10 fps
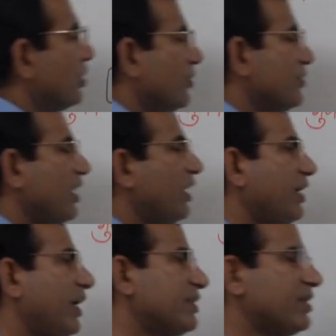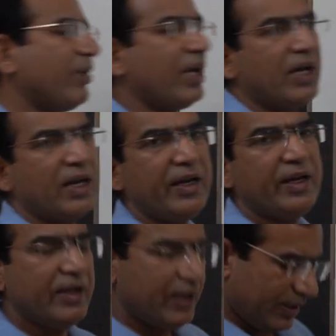तरफ से एक समान आ रहा
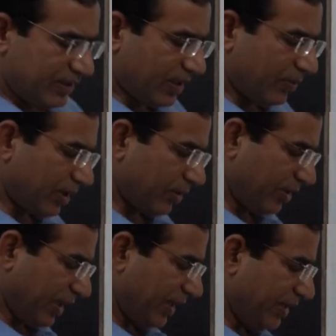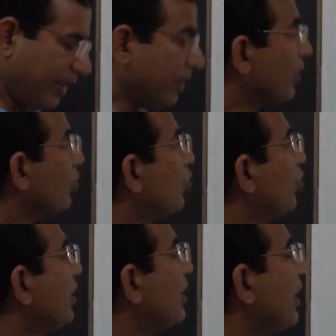है इसका मतलब क्या है ये
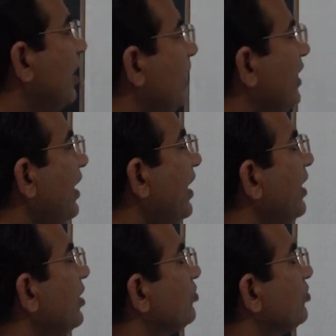गुणन के लिए